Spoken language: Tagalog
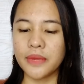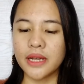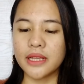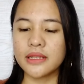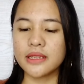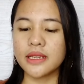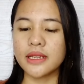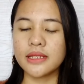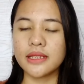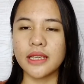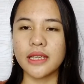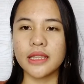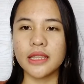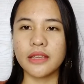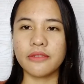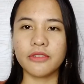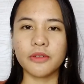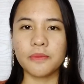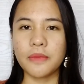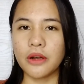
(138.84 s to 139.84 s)
pads kasi
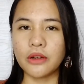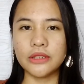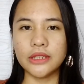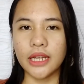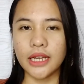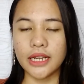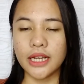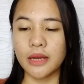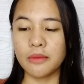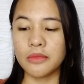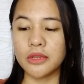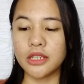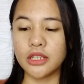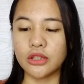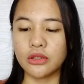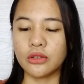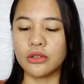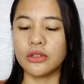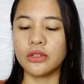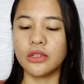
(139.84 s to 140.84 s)
never pa ako nakagamit
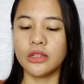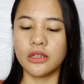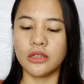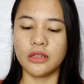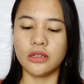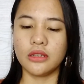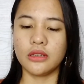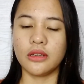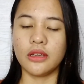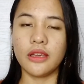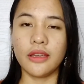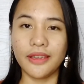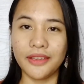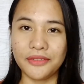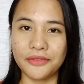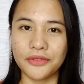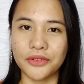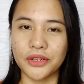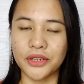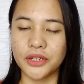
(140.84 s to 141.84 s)
ito
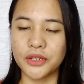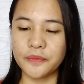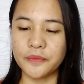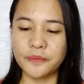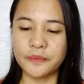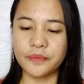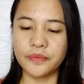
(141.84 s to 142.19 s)
ever.